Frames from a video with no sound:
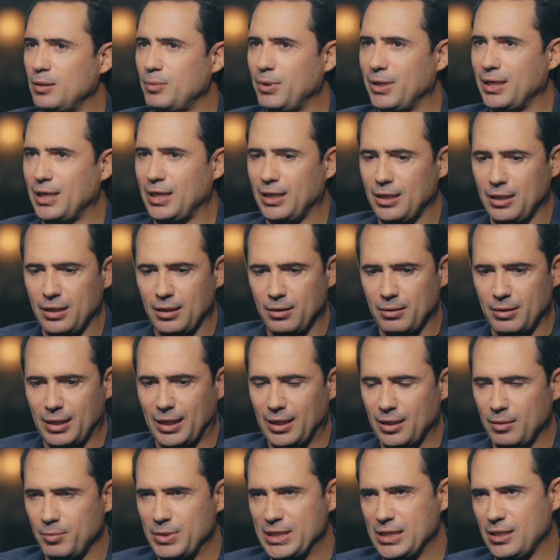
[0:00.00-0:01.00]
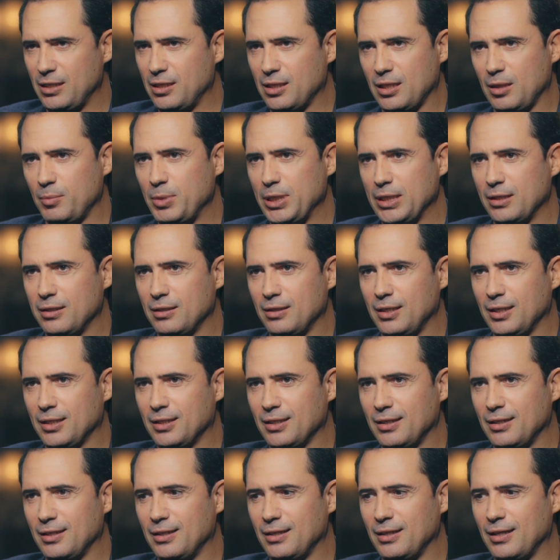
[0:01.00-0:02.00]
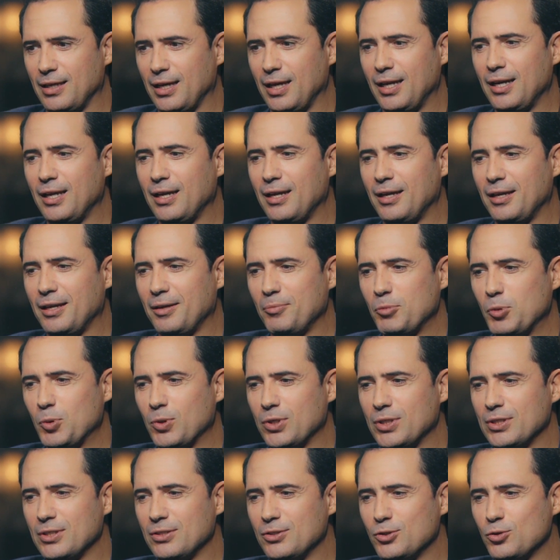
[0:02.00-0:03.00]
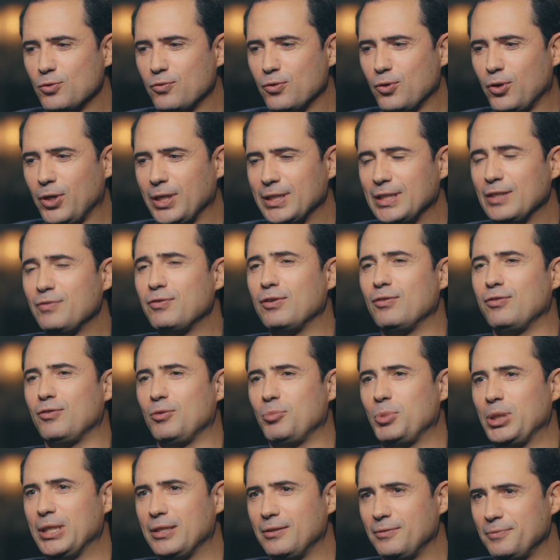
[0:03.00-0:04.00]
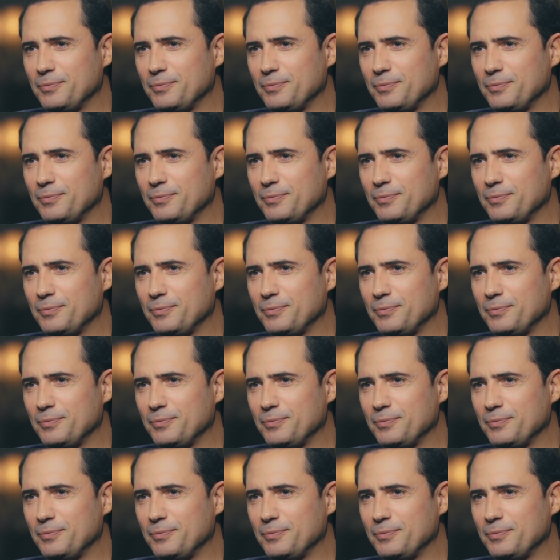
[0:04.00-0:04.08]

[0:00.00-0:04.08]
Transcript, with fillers: طبعا على على مسيره البيت لكن أوكي. انا ممكن نشوف روحي طفل في البيت